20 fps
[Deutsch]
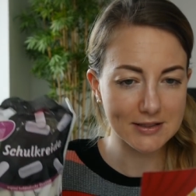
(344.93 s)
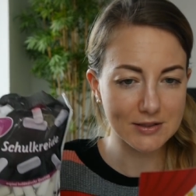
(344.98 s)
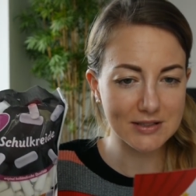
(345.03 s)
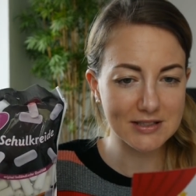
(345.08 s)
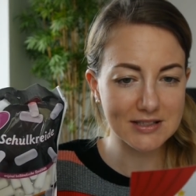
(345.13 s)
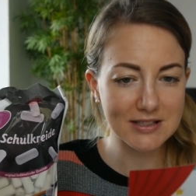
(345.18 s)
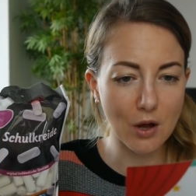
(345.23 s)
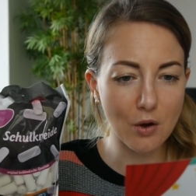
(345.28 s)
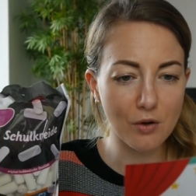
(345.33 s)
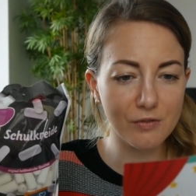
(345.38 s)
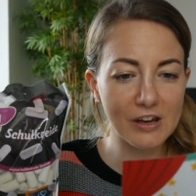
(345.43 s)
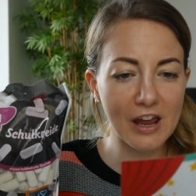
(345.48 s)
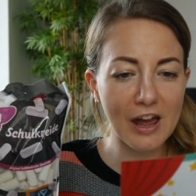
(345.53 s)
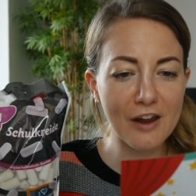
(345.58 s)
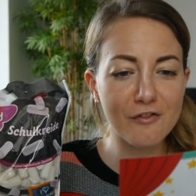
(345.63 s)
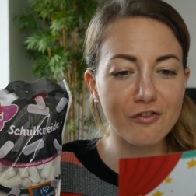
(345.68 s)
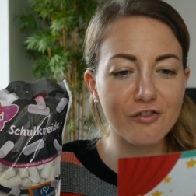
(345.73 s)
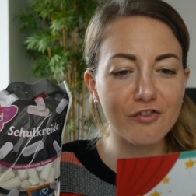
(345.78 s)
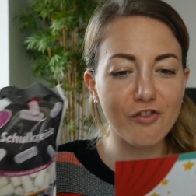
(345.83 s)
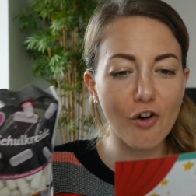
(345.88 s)
Also es ist auch wieder
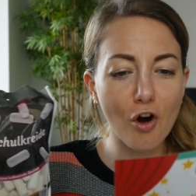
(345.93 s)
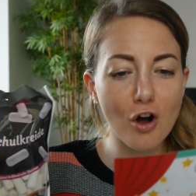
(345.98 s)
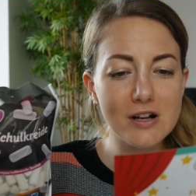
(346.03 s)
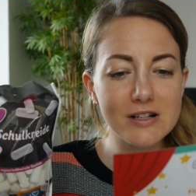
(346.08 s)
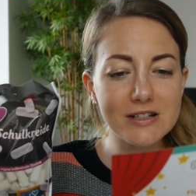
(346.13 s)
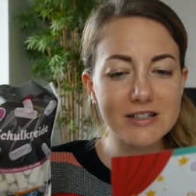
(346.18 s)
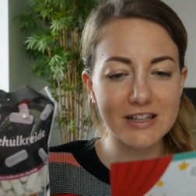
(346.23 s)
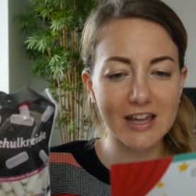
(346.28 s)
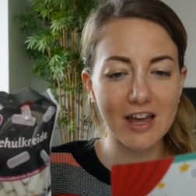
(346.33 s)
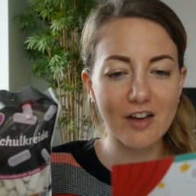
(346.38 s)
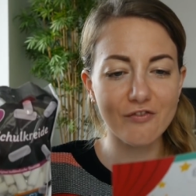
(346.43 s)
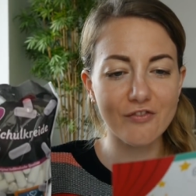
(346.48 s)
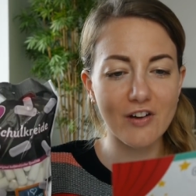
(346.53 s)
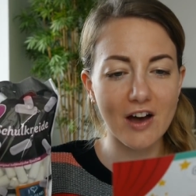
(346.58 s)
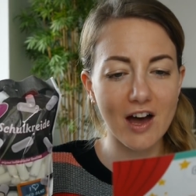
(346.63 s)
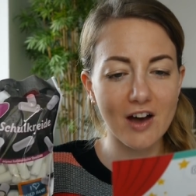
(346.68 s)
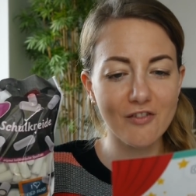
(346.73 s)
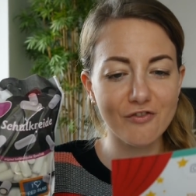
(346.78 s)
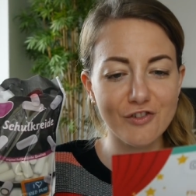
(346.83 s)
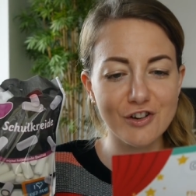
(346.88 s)
ein
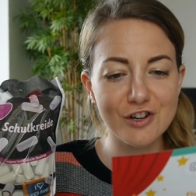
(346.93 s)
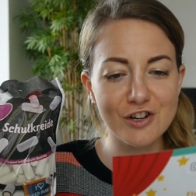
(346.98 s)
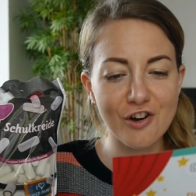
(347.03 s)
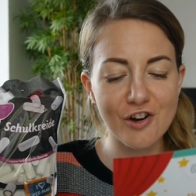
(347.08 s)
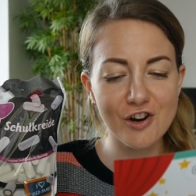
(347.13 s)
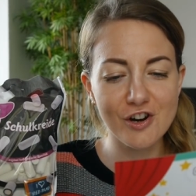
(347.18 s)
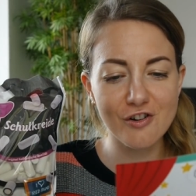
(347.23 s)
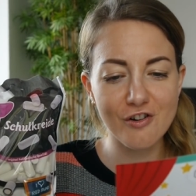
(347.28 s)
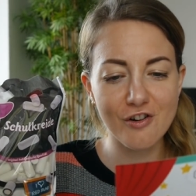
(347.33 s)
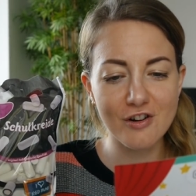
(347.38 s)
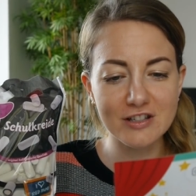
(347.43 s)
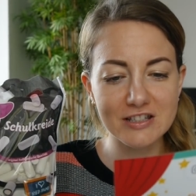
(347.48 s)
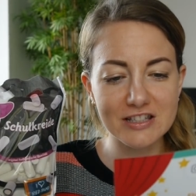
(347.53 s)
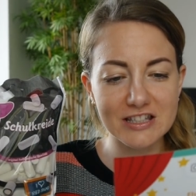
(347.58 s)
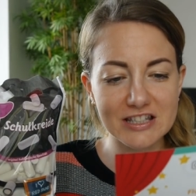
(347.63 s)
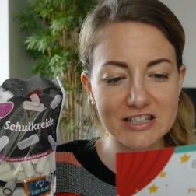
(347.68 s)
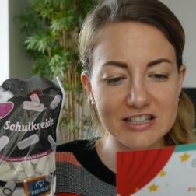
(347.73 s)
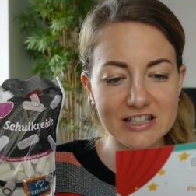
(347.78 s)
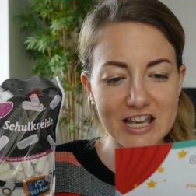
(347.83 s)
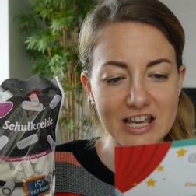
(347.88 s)
Volltreffer für
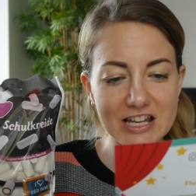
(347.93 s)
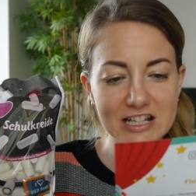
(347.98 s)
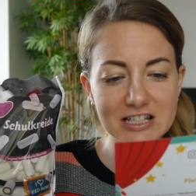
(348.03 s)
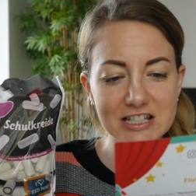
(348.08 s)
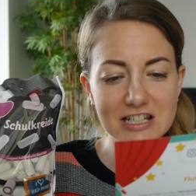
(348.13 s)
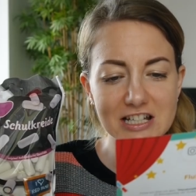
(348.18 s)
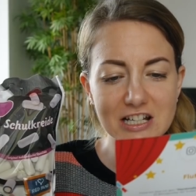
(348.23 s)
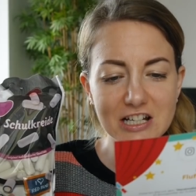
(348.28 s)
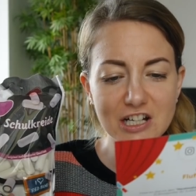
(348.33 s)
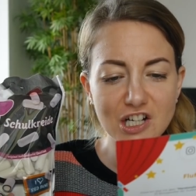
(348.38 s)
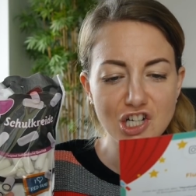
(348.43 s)
99 Cent.